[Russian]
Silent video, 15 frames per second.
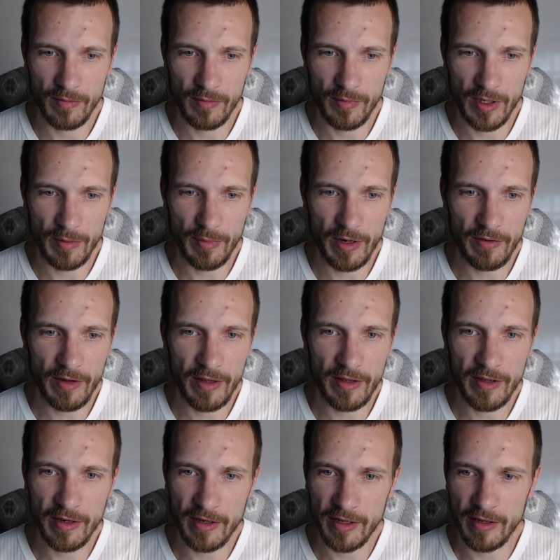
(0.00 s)

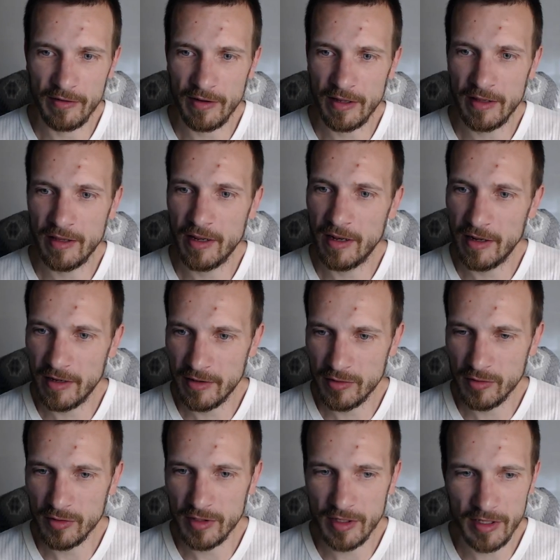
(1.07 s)
проповедника Евангелия
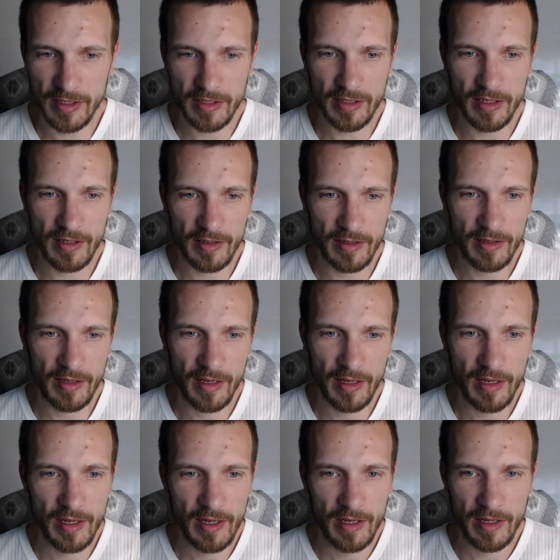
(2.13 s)
Иисуса Христа,
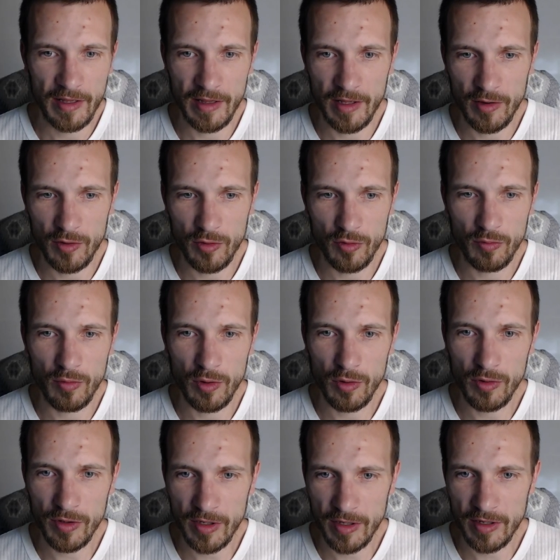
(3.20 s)
для
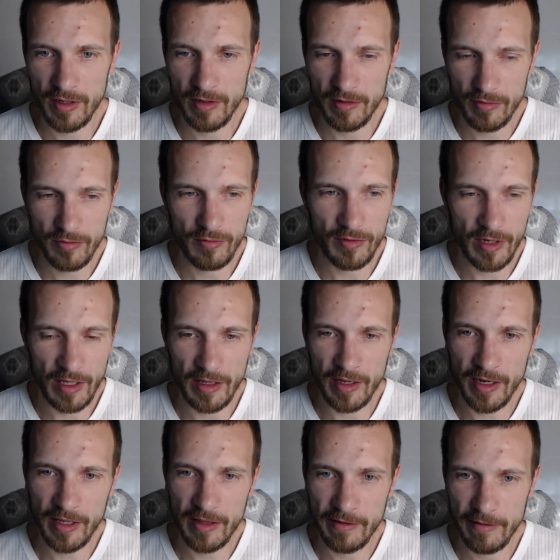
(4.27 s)
YouTube-блогера, ну,
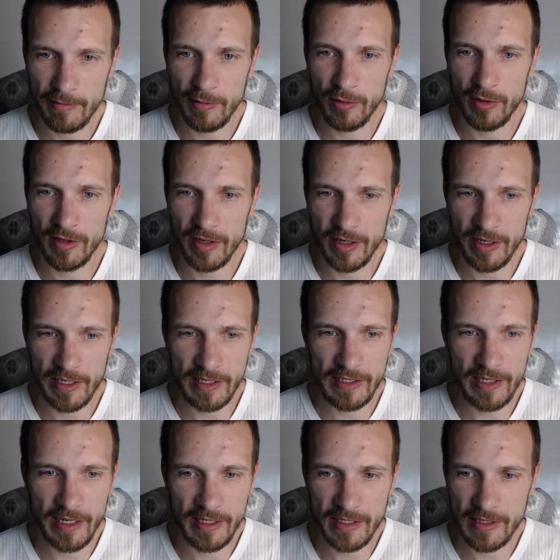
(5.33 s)
конкретного блогера,
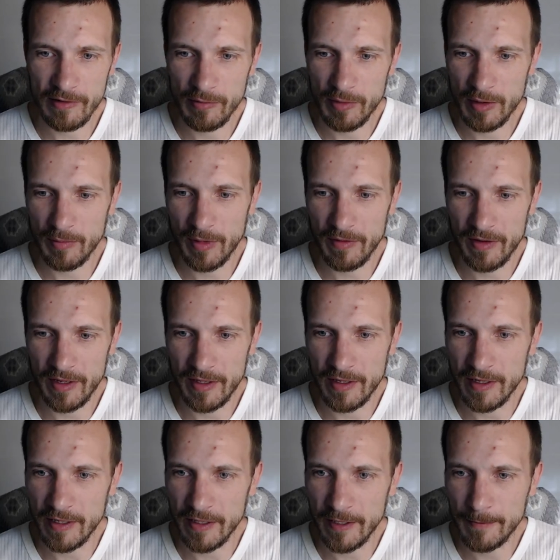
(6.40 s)
христианского
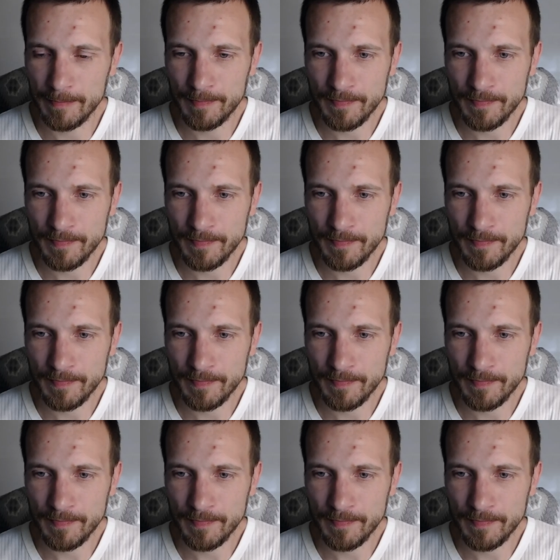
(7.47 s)
проповедника, да.